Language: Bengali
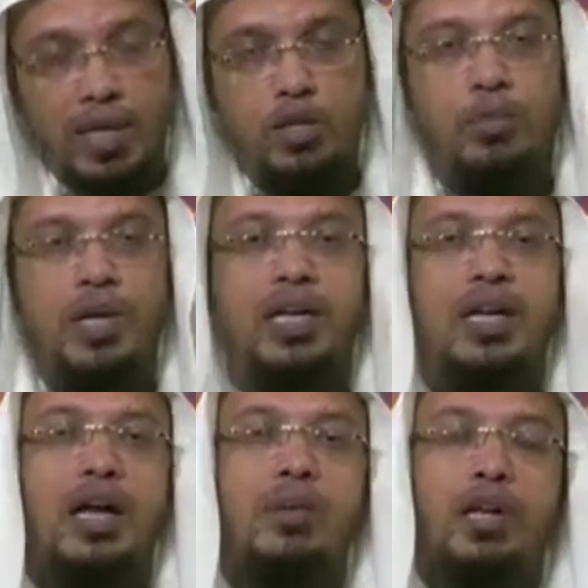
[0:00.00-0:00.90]
মাধ্যমে
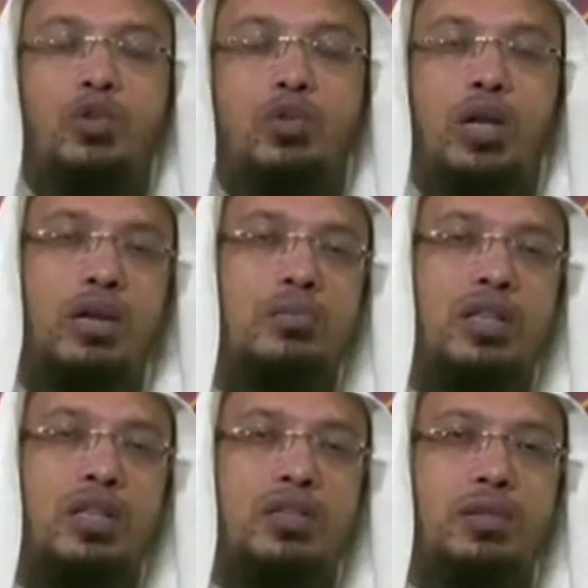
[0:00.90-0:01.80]
আমরা রসুল আকরম
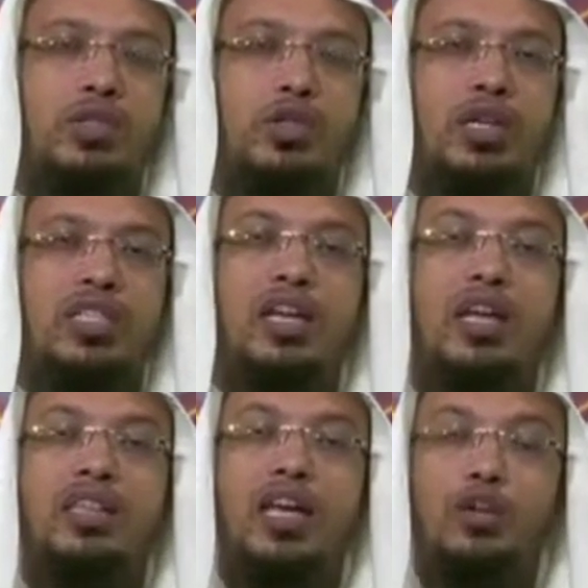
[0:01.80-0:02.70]
সাল্লাহামের সঙ্গে
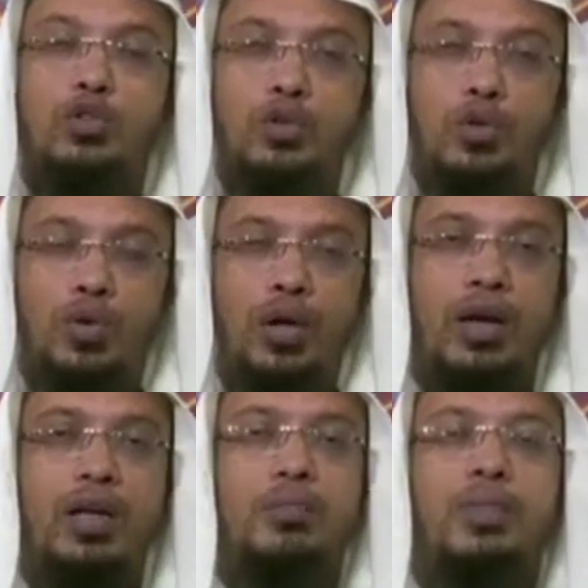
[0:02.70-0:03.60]
জান্নাতে একত্র
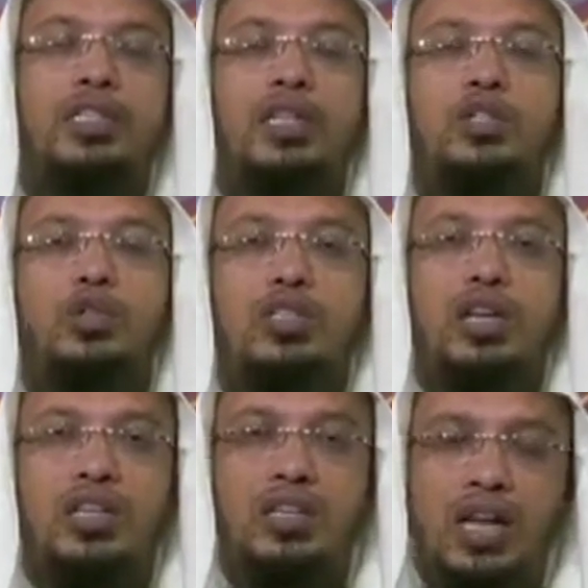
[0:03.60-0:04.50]
হওয়ার বা তার সঙ্গে
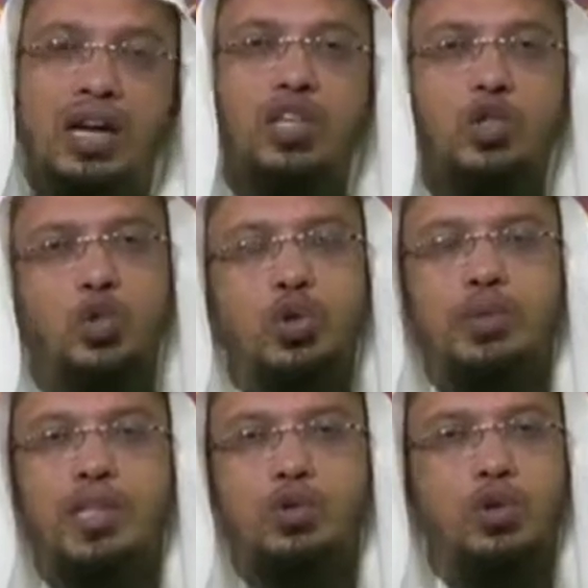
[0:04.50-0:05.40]
জান্নাতে থাকার সুযোগ
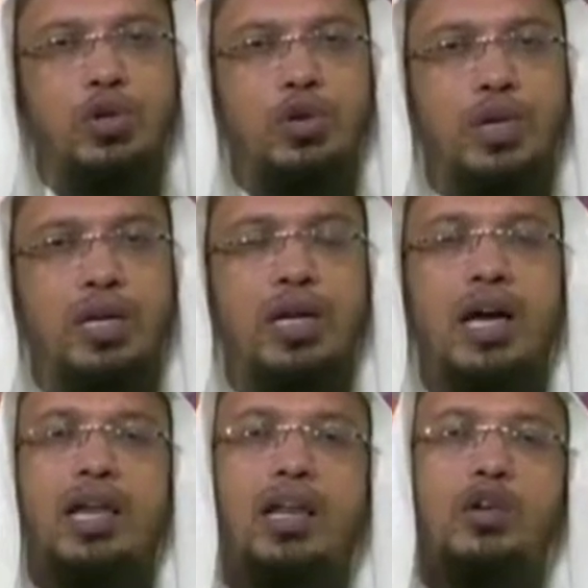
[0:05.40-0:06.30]
আমাদের তৈরি হবে
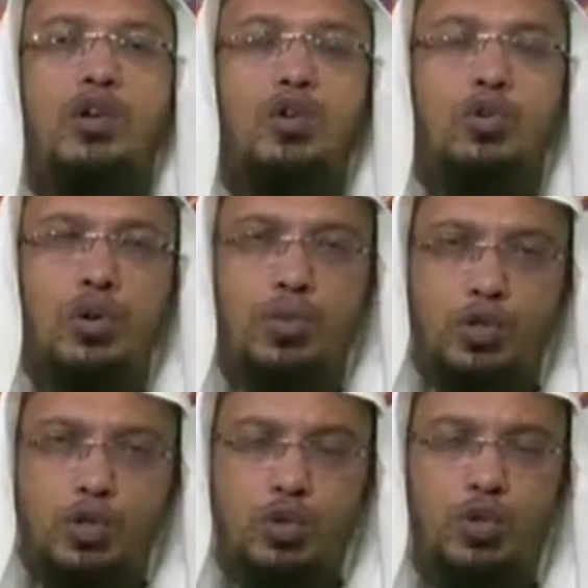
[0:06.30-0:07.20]
আল্লাহর নৈকট্য আমরা
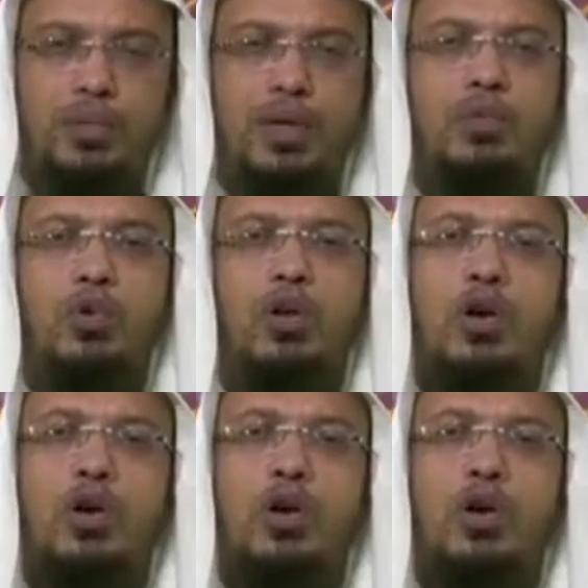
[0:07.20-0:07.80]
অর্জন করতে পারবো